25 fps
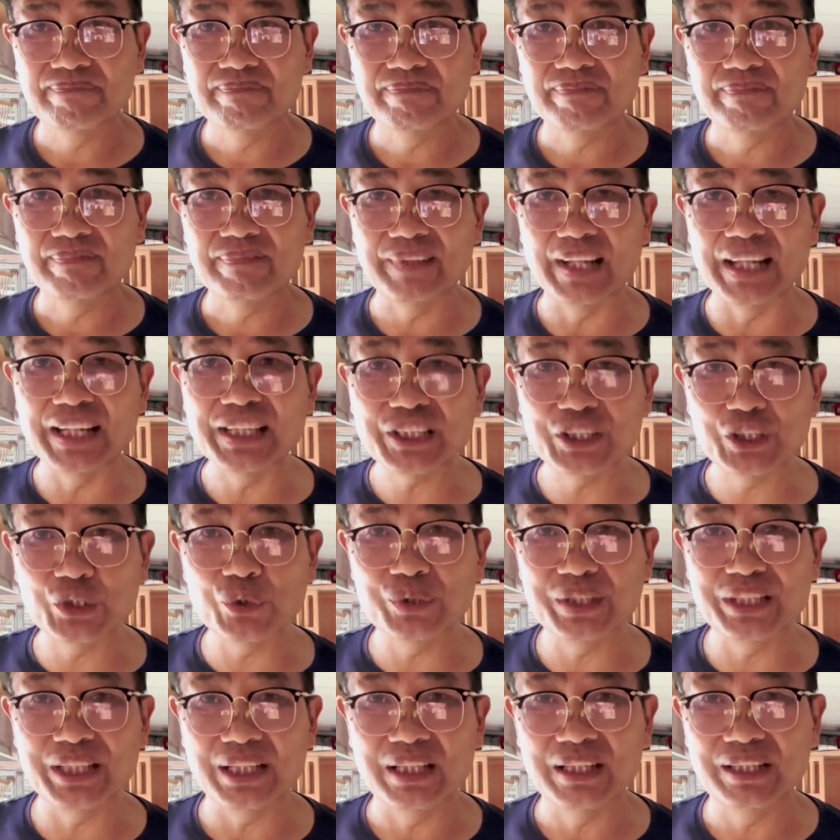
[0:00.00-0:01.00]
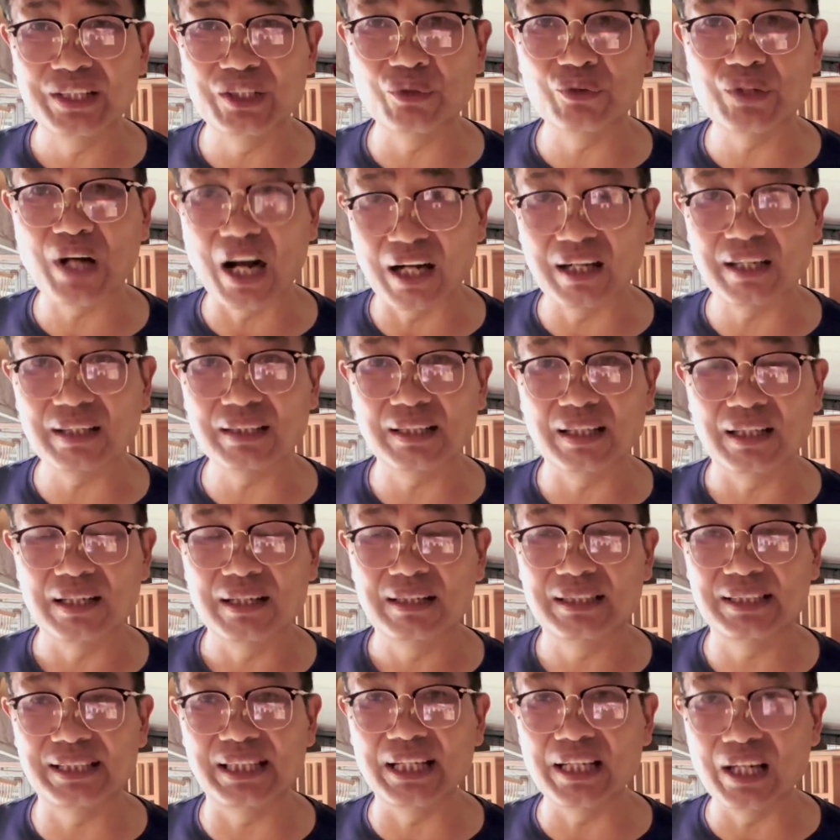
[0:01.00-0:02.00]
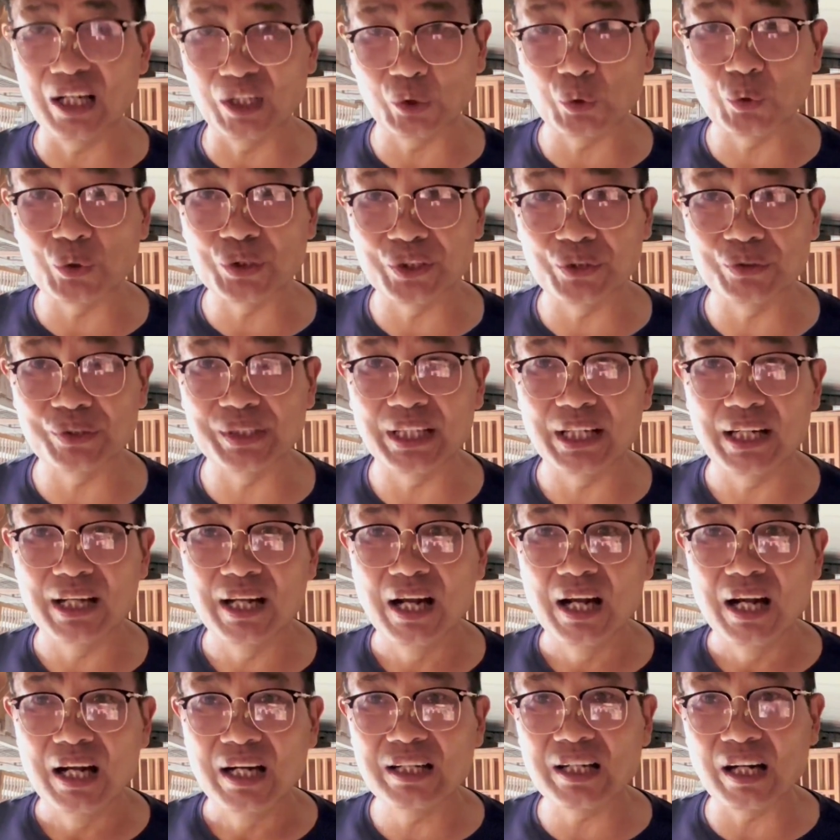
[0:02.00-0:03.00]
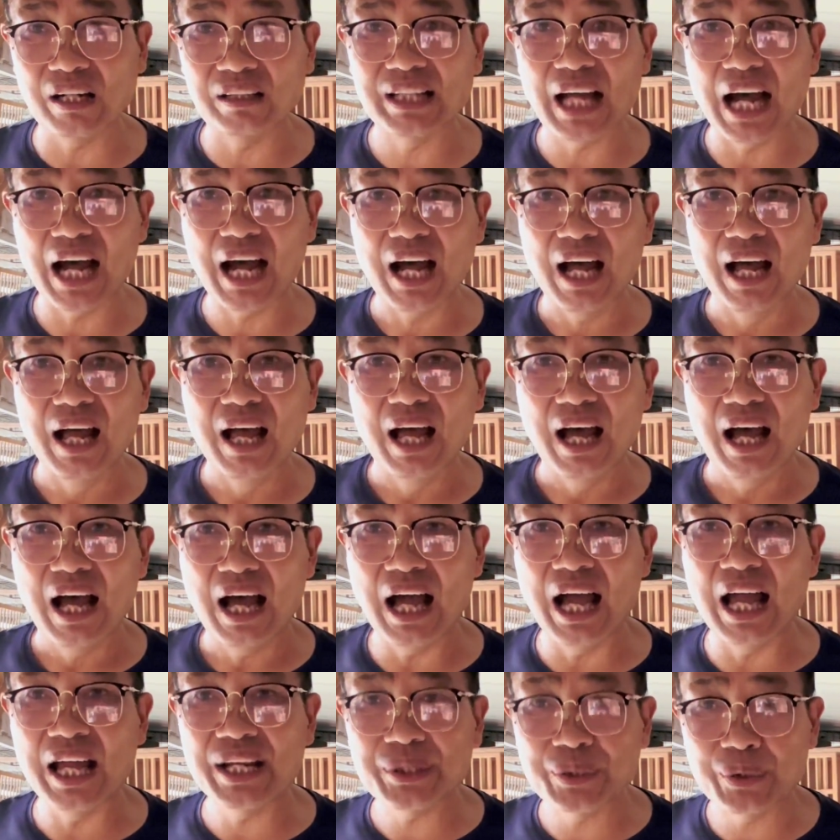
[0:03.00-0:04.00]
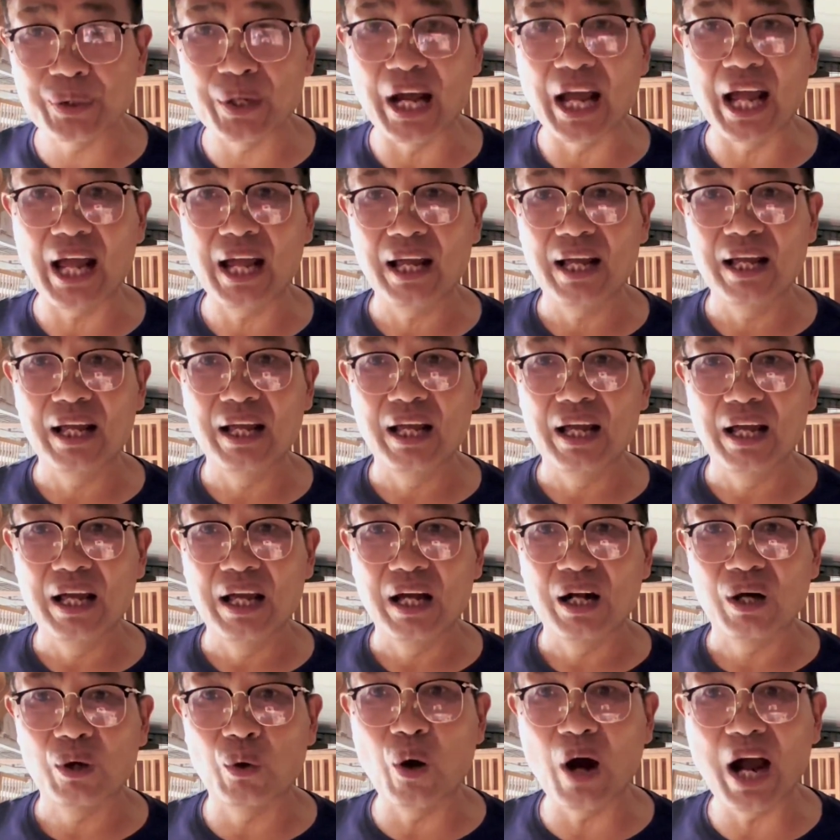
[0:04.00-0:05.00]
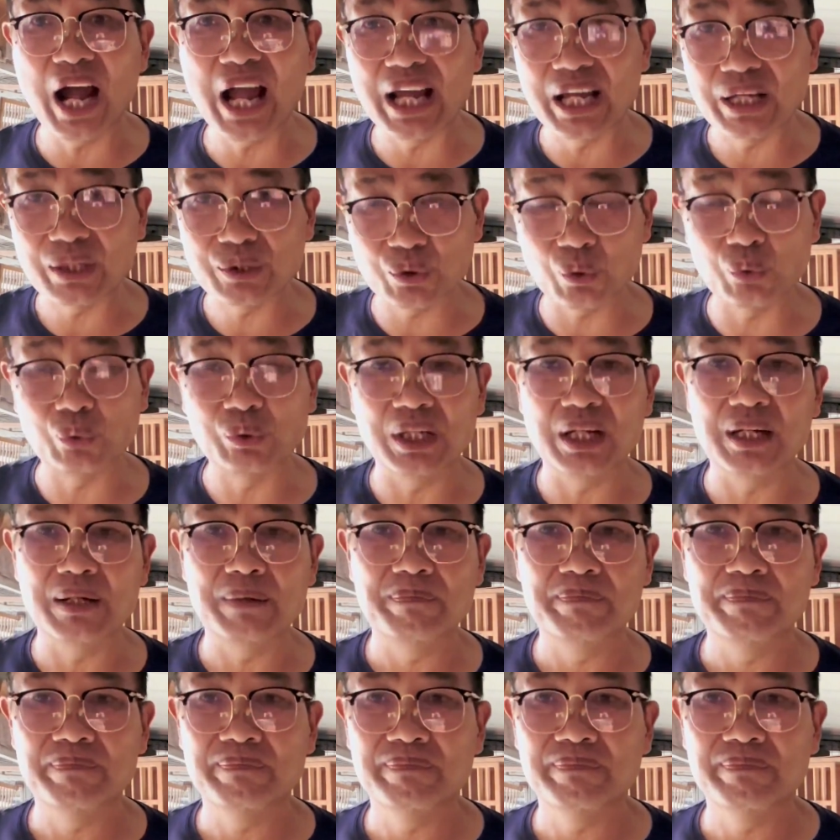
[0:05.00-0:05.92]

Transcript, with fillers: 能休息就让鸽子尽量多休息，让它安全、快速的。